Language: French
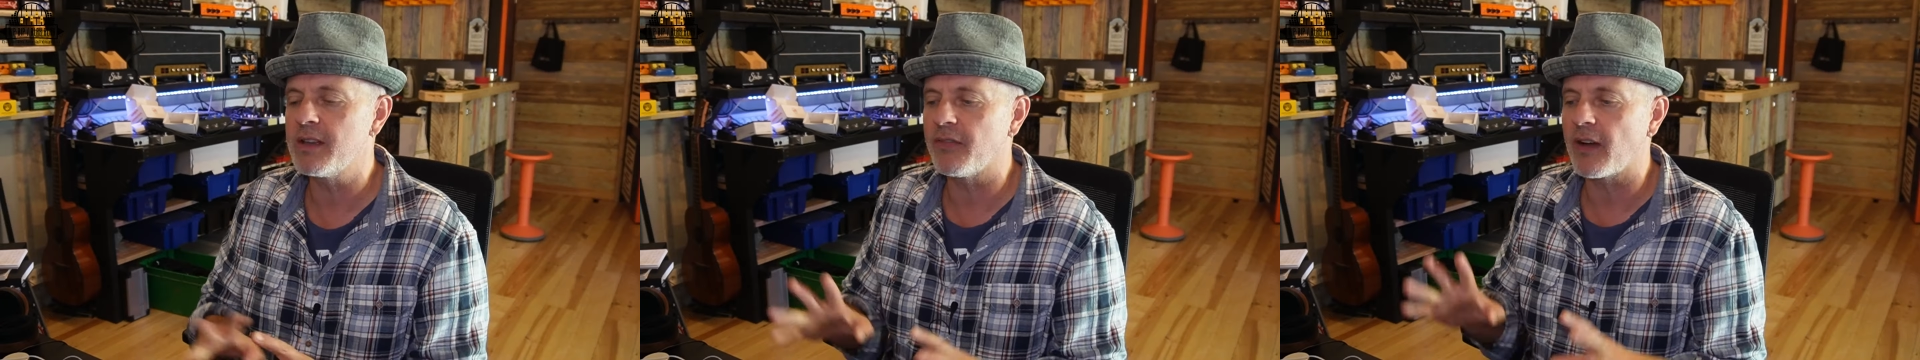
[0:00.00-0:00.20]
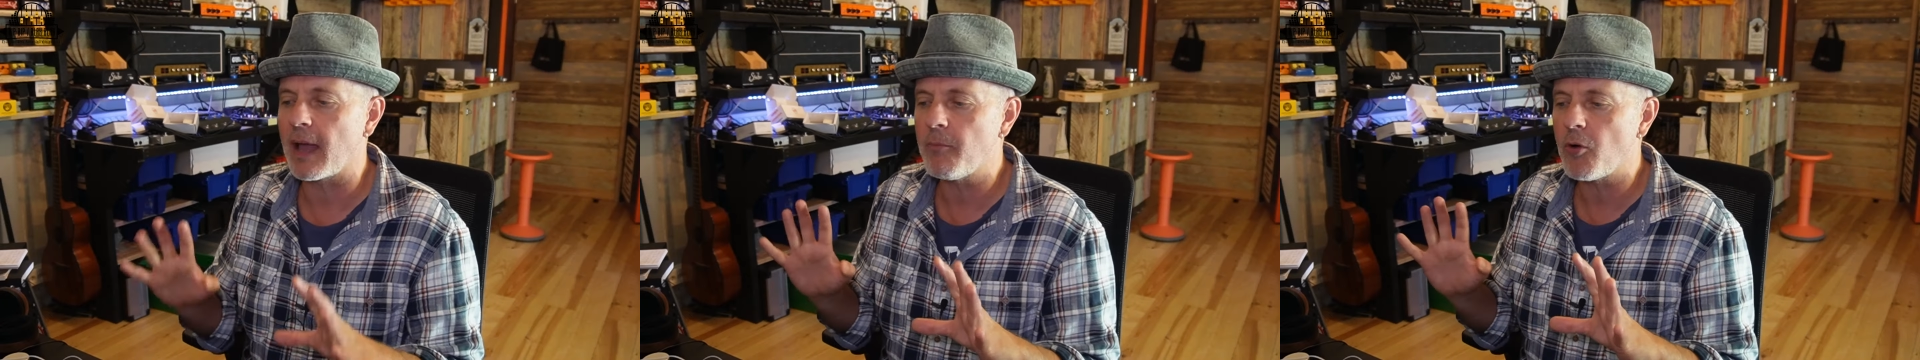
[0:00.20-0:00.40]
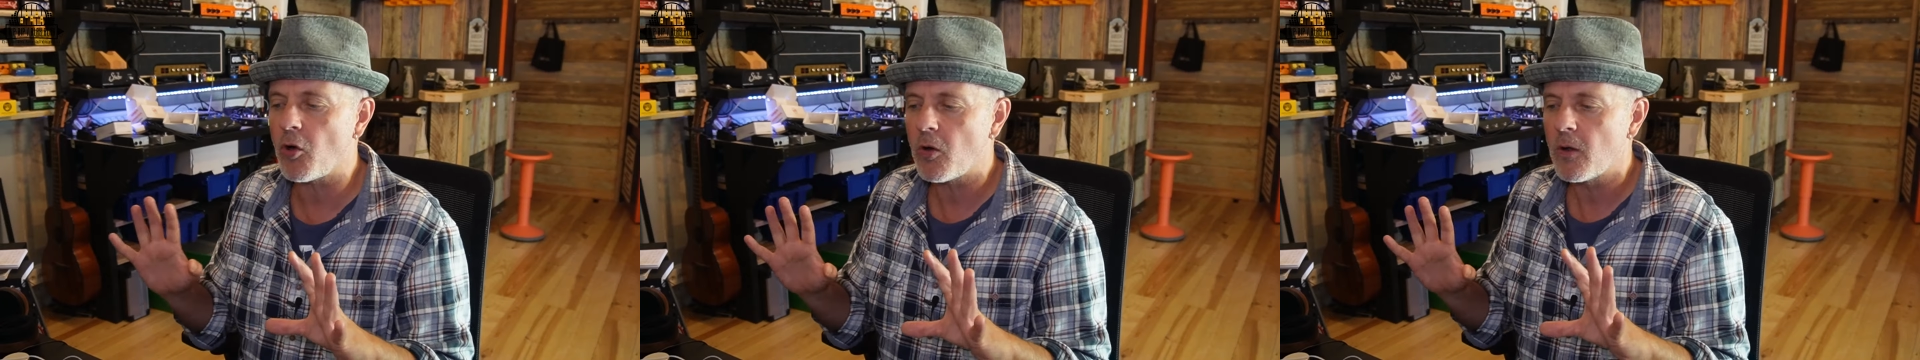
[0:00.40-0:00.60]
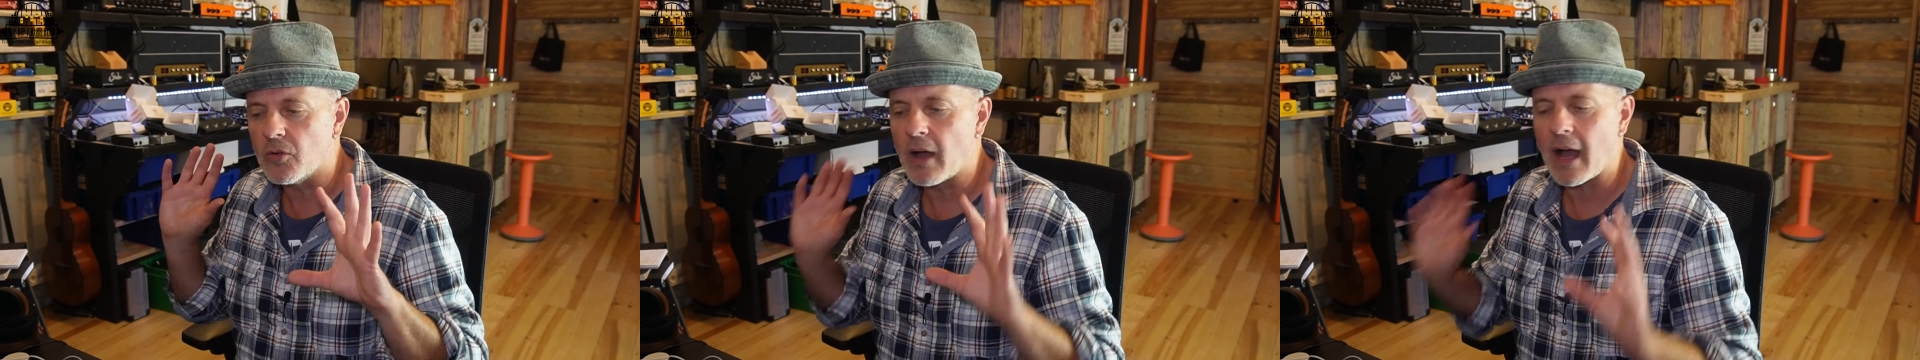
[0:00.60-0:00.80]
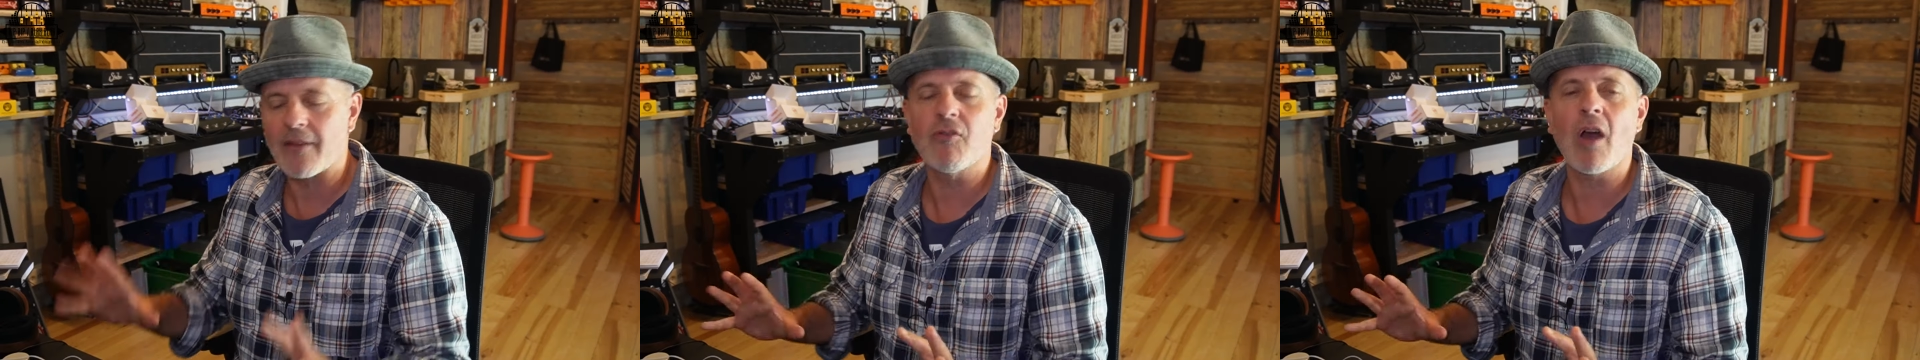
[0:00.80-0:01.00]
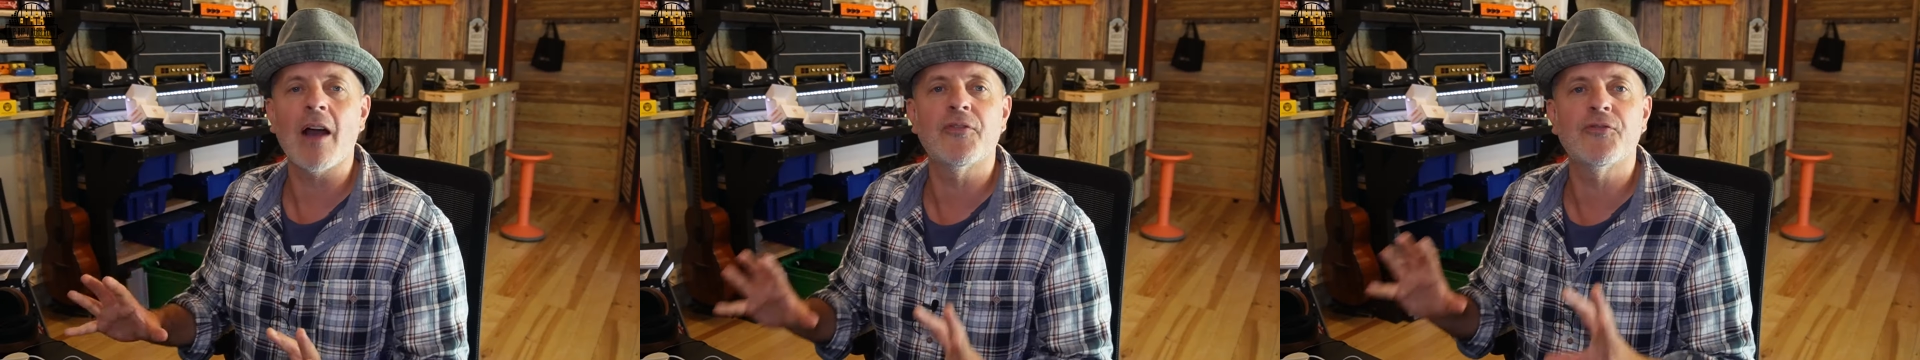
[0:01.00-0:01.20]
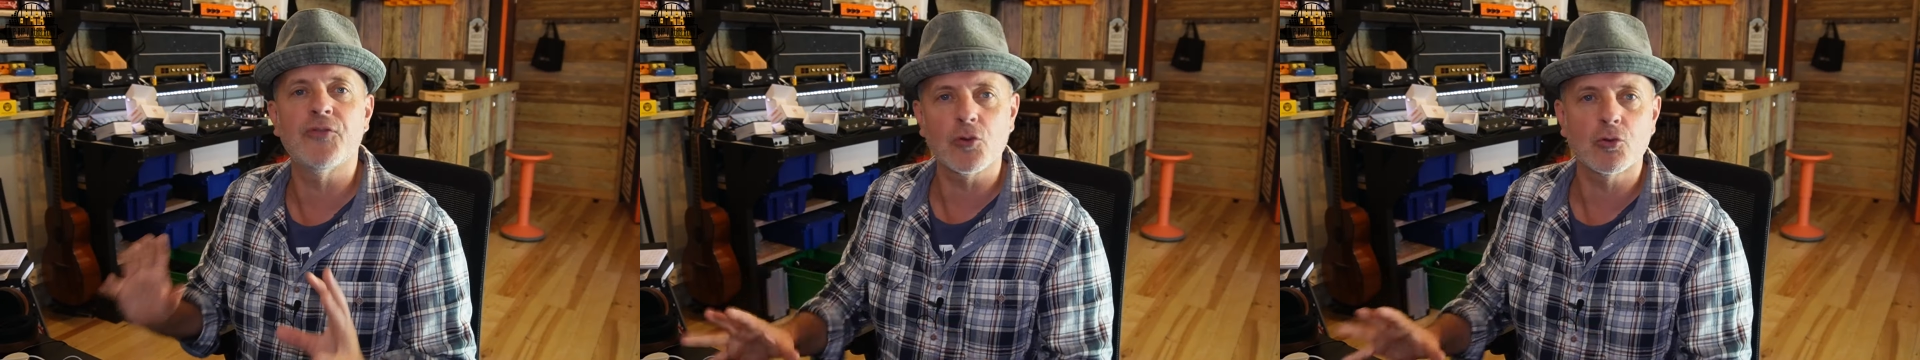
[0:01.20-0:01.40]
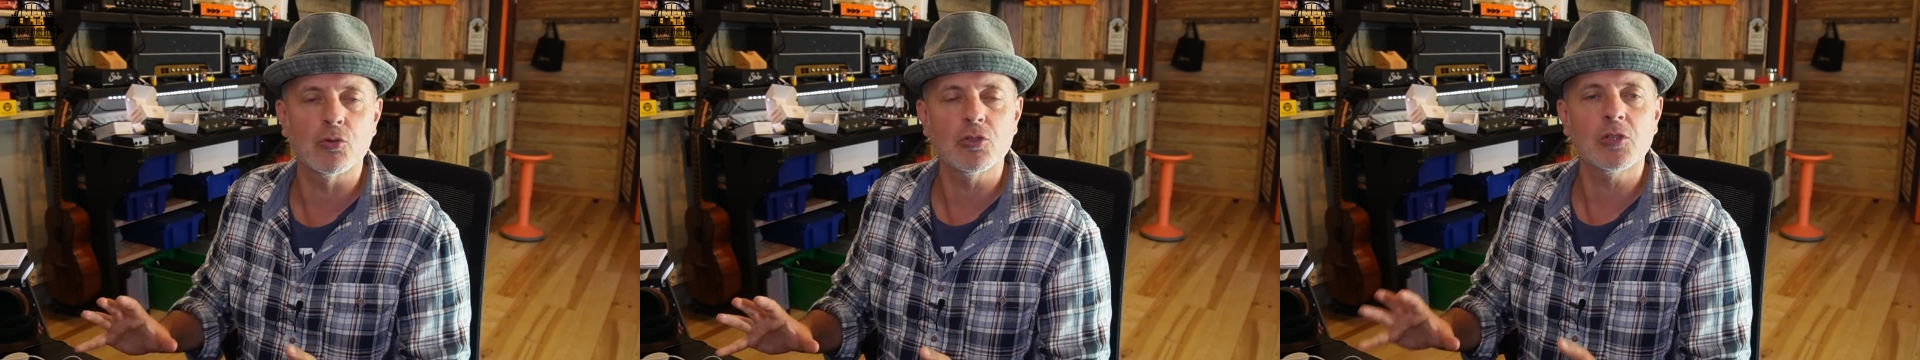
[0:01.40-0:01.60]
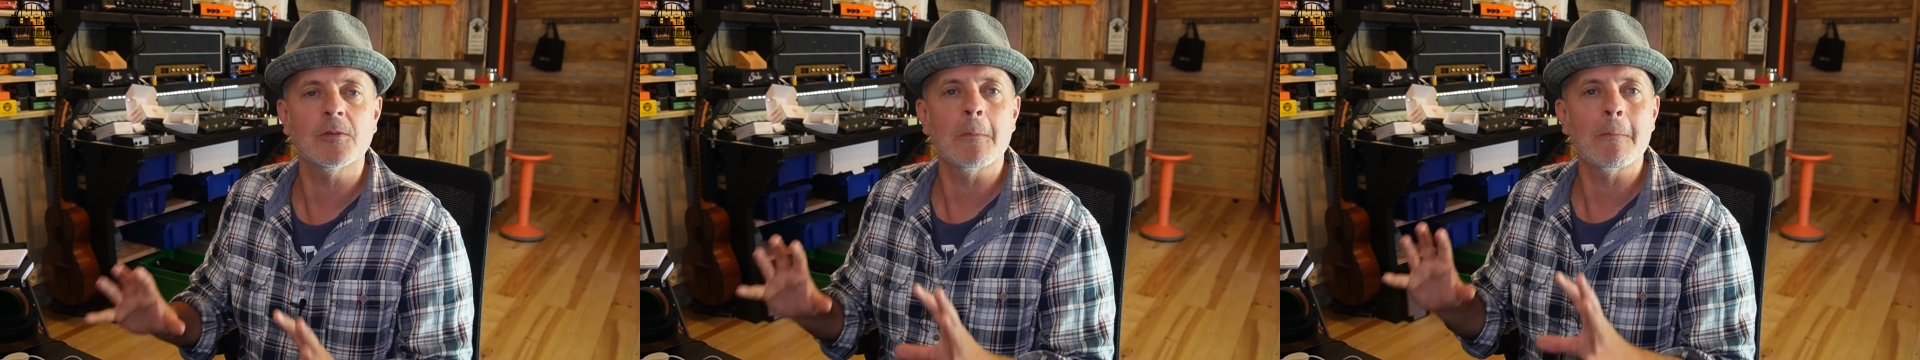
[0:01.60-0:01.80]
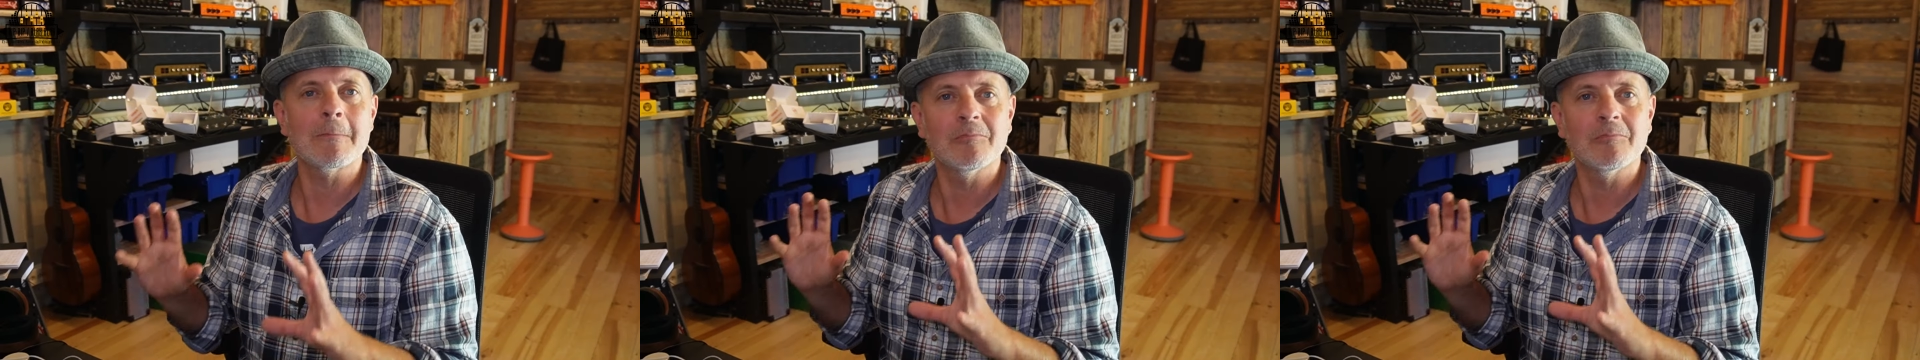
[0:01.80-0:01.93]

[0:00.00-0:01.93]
vraiment avoir un focus